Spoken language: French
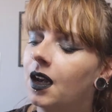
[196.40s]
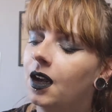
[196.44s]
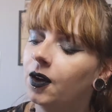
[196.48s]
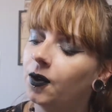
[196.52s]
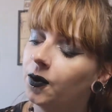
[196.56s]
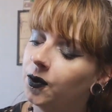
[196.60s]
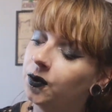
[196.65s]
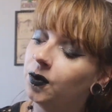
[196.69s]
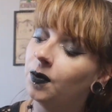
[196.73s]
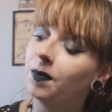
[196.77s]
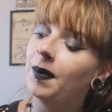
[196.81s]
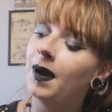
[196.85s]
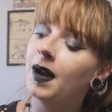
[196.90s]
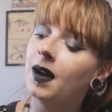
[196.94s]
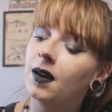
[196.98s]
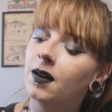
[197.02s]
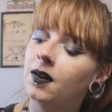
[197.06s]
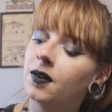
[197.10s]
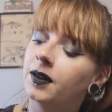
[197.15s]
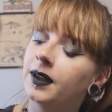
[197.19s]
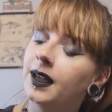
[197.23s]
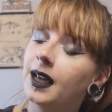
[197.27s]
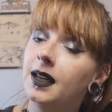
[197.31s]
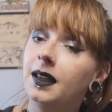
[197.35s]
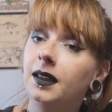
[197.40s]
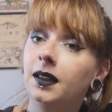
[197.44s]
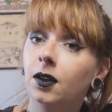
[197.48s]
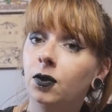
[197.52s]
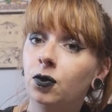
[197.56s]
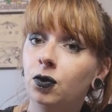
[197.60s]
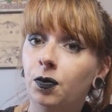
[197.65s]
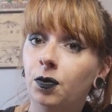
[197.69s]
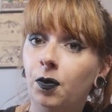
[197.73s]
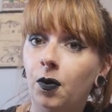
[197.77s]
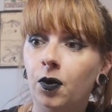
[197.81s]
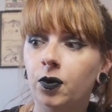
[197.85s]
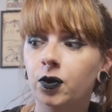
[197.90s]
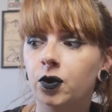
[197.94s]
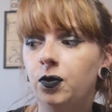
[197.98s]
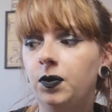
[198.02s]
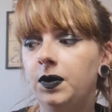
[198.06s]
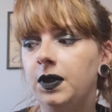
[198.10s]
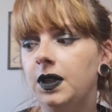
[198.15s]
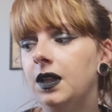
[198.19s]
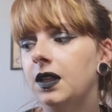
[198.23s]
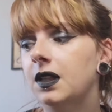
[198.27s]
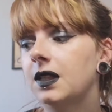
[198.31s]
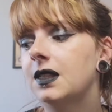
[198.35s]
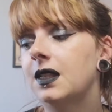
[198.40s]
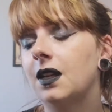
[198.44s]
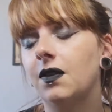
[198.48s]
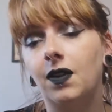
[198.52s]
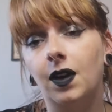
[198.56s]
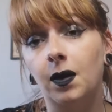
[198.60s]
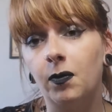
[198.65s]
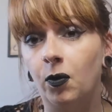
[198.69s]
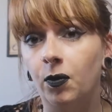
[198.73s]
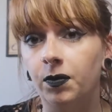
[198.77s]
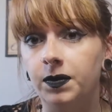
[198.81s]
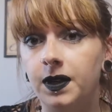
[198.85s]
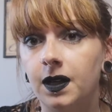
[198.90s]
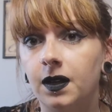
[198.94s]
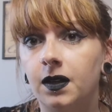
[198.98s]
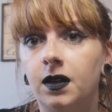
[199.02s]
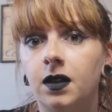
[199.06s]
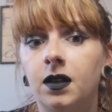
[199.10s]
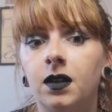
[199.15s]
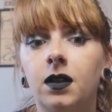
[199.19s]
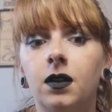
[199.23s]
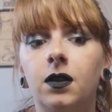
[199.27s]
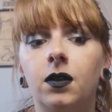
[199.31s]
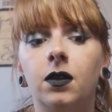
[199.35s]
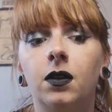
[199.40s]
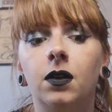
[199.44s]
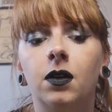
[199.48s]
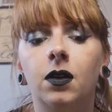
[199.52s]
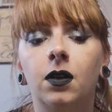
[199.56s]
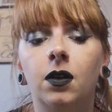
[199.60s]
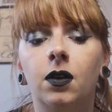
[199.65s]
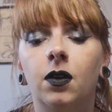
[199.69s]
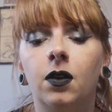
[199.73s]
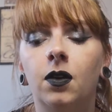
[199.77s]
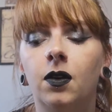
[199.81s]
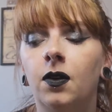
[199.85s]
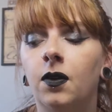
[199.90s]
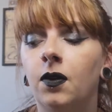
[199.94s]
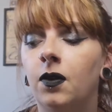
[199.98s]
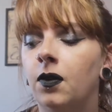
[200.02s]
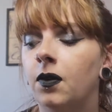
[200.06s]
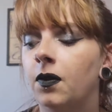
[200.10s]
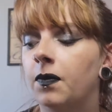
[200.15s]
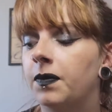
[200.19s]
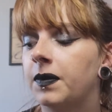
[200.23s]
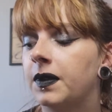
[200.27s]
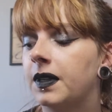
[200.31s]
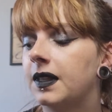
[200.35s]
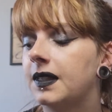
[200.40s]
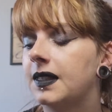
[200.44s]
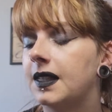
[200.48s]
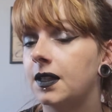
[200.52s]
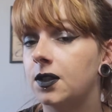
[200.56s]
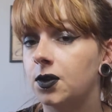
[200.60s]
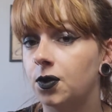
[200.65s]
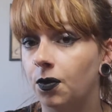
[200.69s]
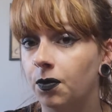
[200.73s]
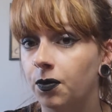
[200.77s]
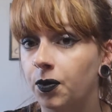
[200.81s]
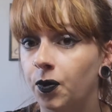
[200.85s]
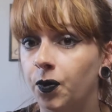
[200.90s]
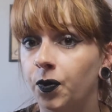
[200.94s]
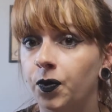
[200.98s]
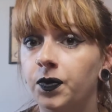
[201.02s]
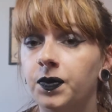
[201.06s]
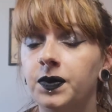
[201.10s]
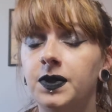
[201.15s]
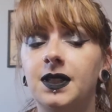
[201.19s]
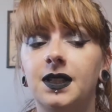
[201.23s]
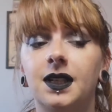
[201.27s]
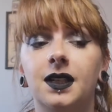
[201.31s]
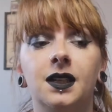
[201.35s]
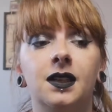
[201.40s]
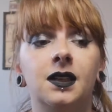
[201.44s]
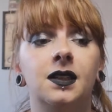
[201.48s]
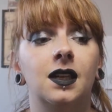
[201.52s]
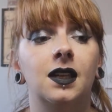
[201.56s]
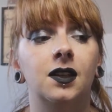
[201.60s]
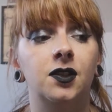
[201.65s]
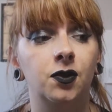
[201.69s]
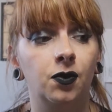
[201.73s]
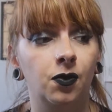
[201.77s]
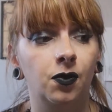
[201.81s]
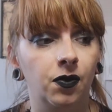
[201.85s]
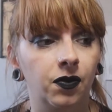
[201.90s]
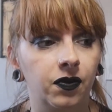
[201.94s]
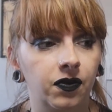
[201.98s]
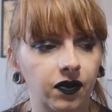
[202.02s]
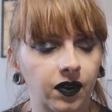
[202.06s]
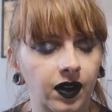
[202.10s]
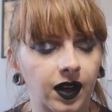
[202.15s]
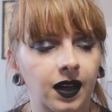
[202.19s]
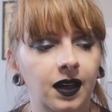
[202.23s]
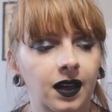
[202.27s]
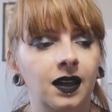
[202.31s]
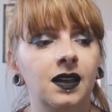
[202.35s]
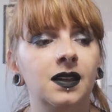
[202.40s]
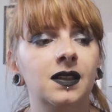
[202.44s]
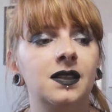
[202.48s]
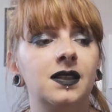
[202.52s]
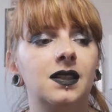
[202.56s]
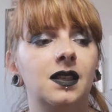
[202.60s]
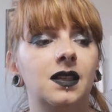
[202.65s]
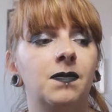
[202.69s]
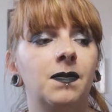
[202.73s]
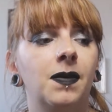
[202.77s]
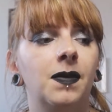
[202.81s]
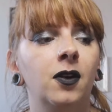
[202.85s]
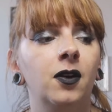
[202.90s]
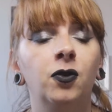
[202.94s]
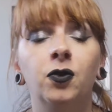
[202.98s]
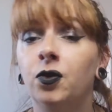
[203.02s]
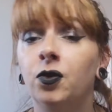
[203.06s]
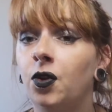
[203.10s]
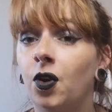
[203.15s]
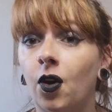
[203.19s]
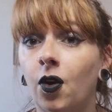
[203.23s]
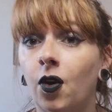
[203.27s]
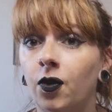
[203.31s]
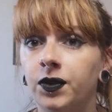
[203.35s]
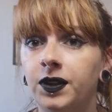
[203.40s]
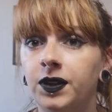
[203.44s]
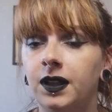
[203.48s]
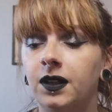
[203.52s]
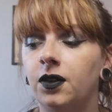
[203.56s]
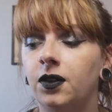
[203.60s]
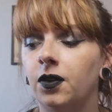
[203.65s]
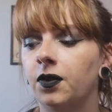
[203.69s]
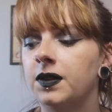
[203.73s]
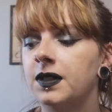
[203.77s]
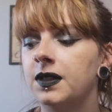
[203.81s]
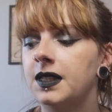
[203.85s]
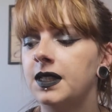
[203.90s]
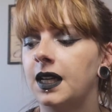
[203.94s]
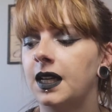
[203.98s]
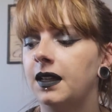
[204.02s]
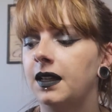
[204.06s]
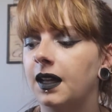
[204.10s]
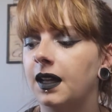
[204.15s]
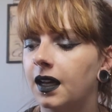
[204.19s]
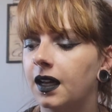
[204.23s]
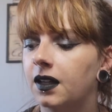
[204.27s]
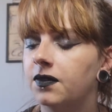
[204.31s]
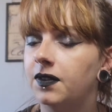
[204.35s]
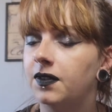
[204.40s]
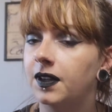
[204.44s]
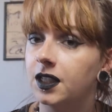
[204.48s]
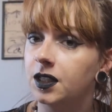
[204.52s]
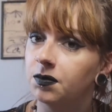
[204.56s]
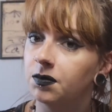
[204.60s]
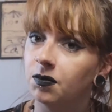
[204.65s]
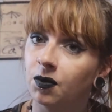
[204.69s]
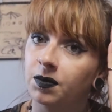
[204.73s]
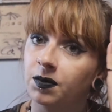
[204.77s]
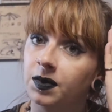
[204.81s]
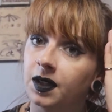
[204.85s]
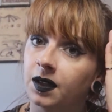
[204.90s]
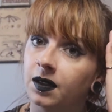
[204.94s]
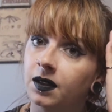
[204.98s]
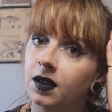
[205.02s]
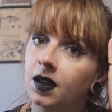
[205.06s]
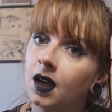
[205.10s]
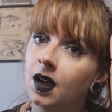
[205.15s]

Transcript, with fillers: Quand on parle qualité du produit, c'est vraiment bien. Euh, ça sent bon, ça sent le frais, c'est pas une odeur entêtante, ça hydrate vachement bien.